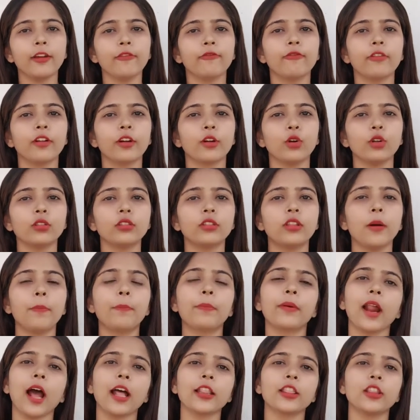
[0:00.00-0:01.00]
विरुद्ध
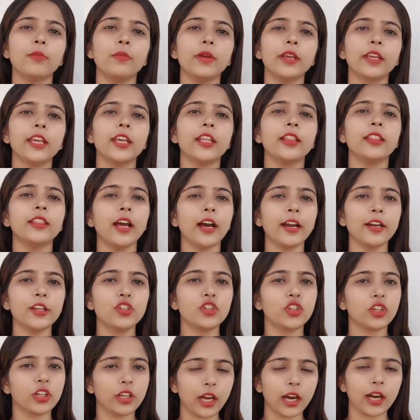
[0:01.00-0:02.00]
प्राथमिकी दर्ज
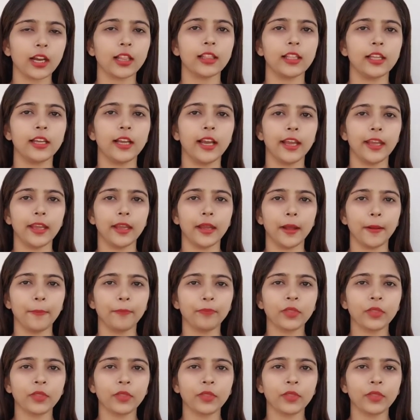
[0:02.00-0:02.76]
कर ली गई है